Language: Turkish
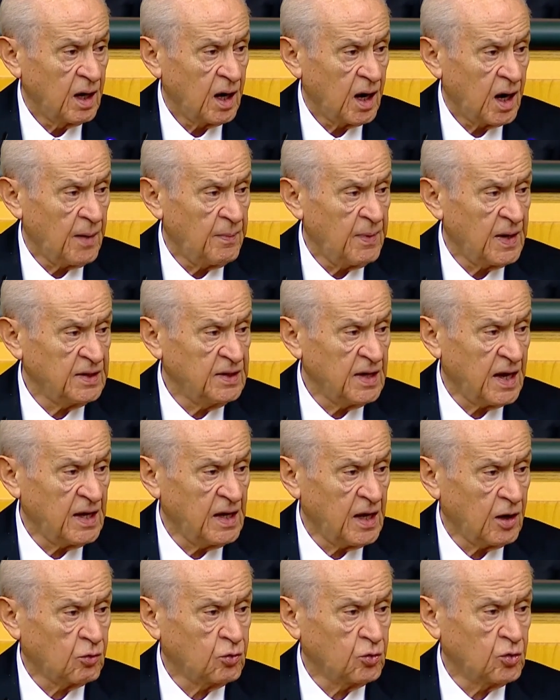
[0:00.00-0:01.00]
ABD
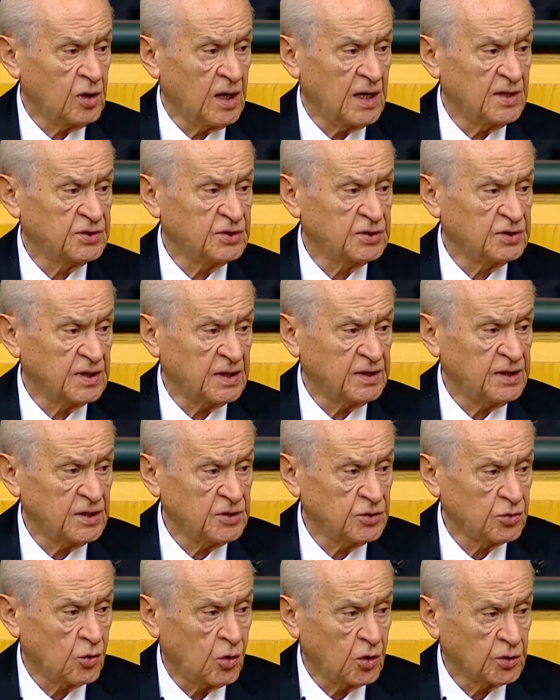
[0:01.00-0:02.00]
ile kurulan
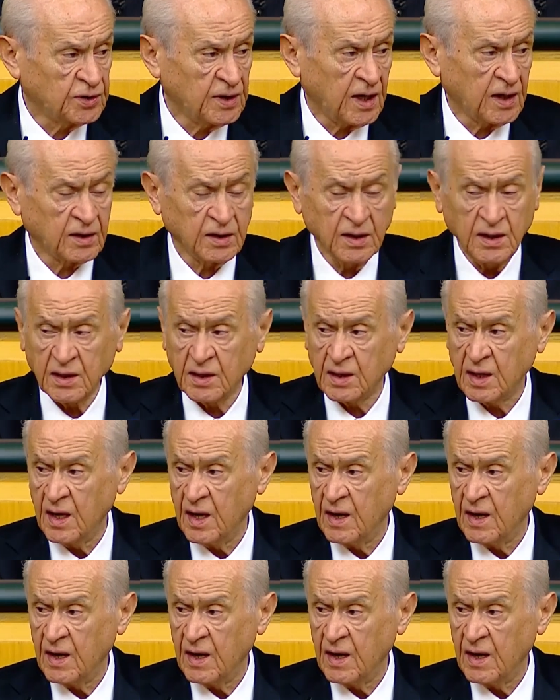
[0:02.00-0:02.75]
stratejik ortaklık